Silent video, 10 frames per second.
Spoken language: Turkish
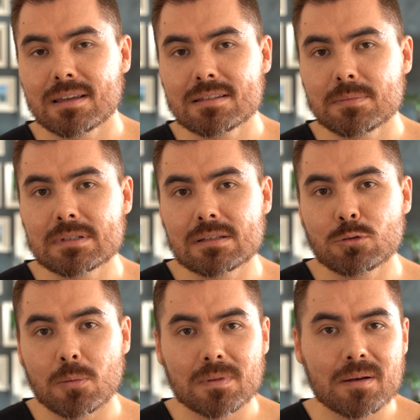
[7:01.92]
gezimizin
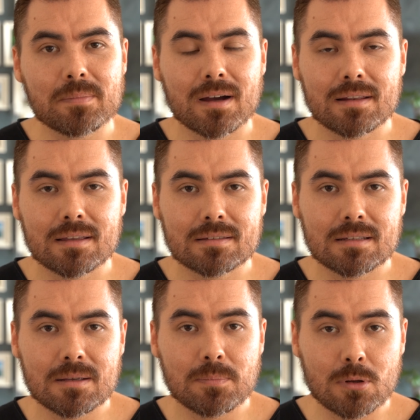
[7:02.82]
toplam
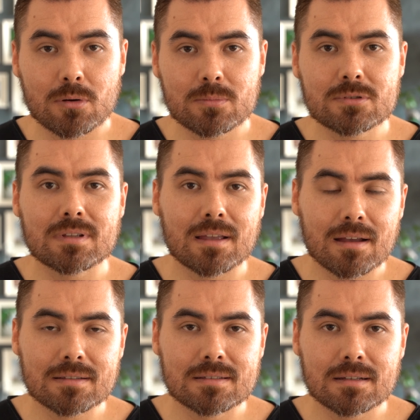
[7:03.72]
maliyetini blogumuzda
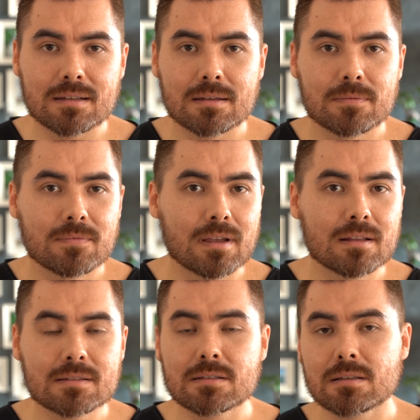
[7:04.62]
yazdık ve
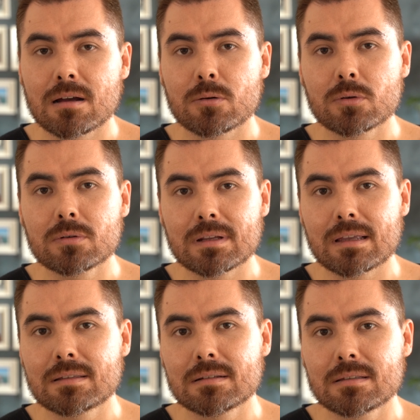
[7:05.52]
nasıl daha uyguna
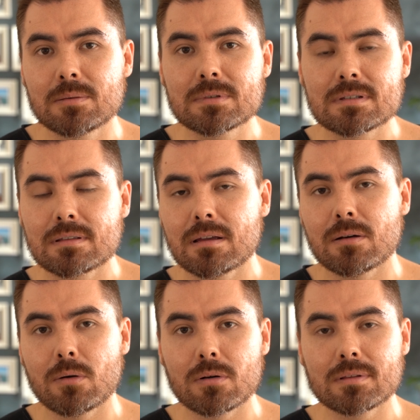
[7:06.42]
getirdiğimizi
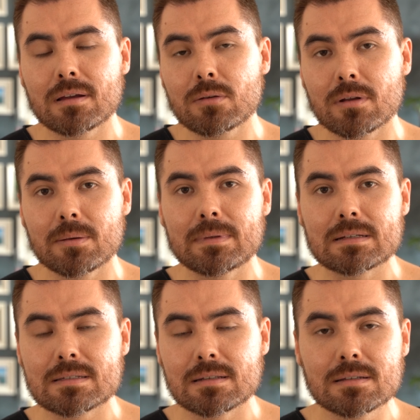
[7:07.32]
de oradan
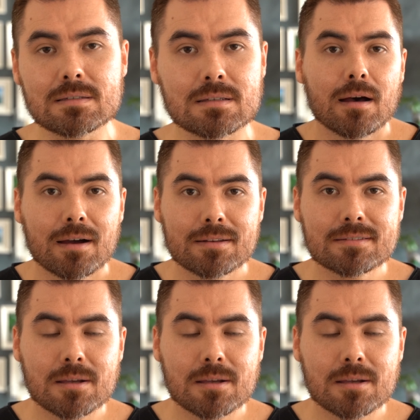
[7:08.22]
görebilirsiniz. Aynı